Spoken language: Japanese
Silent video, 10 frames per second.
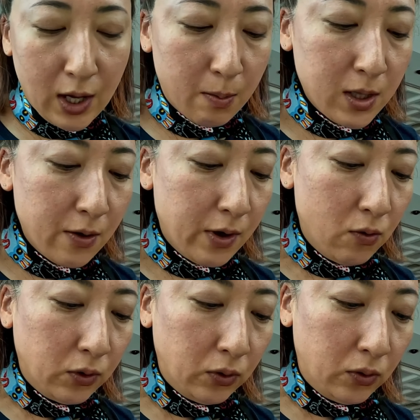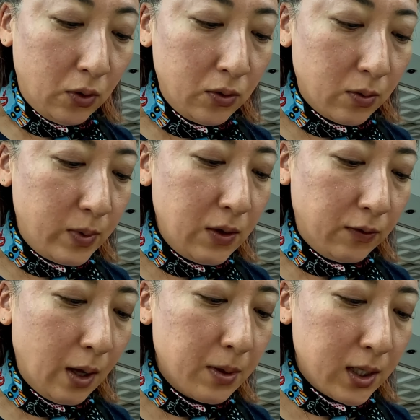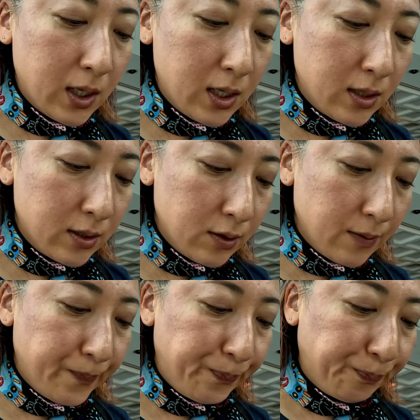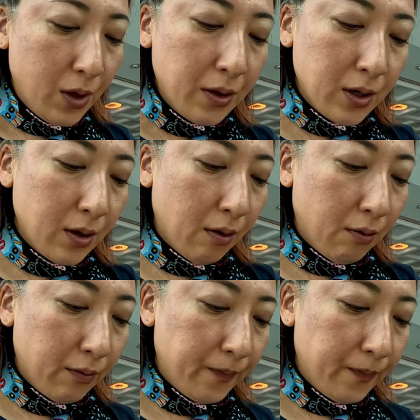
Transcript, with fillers: 旅ではほとんどビーフ食べてないんですなんでだろ